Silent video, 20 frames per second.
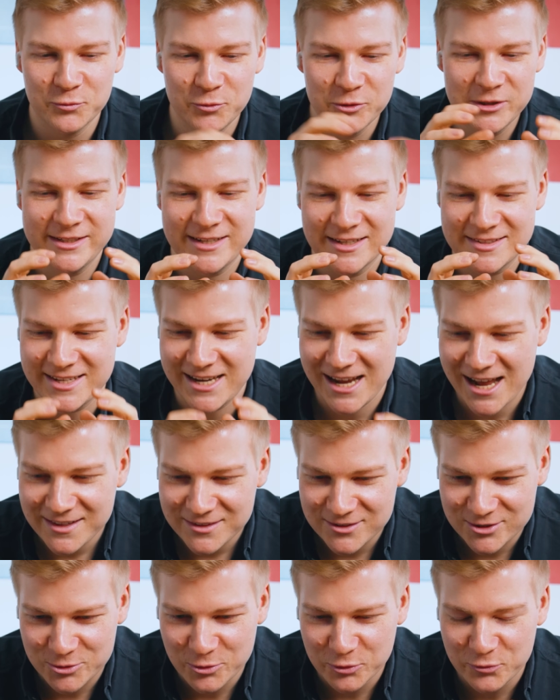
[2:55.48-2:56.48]
so wirklich das
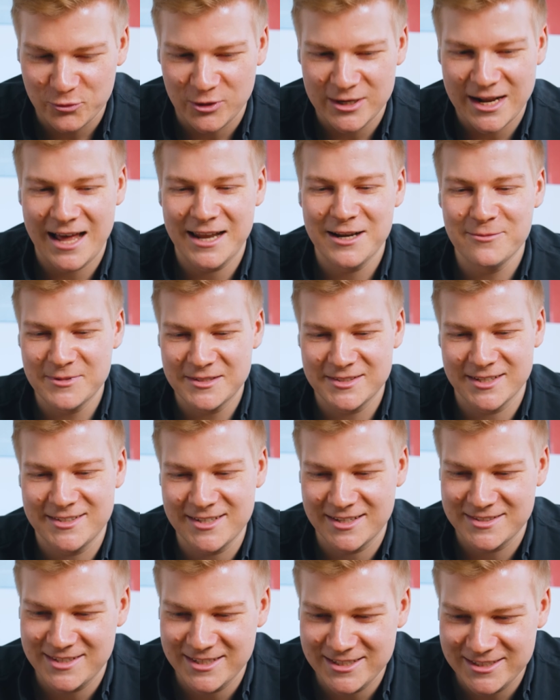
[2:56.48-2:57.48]
Herzstück von allem ist ja
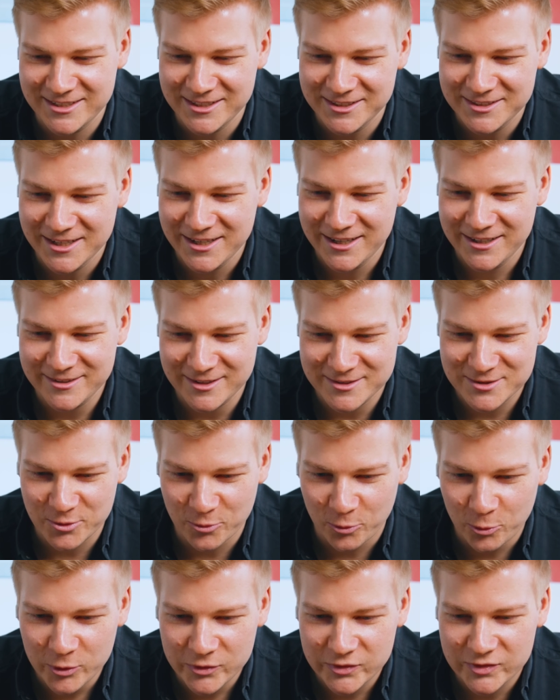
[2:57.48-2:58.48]
tatsächlich das
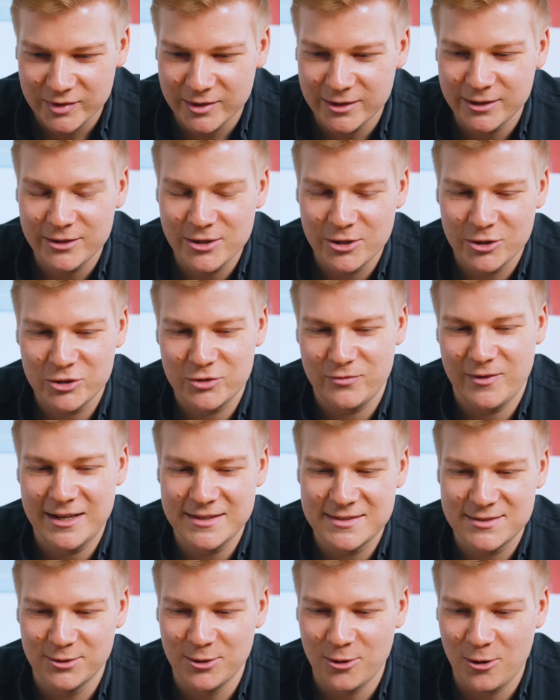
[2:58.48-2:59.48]
große
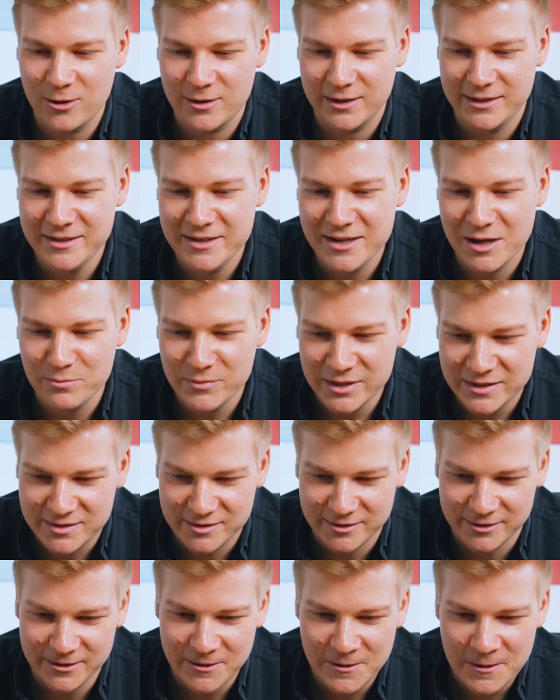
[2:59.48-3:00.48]
schwarze Loch in der
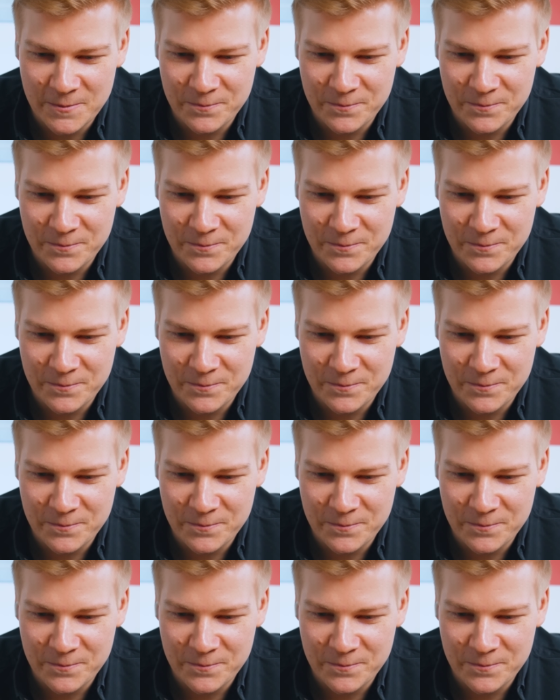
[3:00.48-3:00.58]
Mitte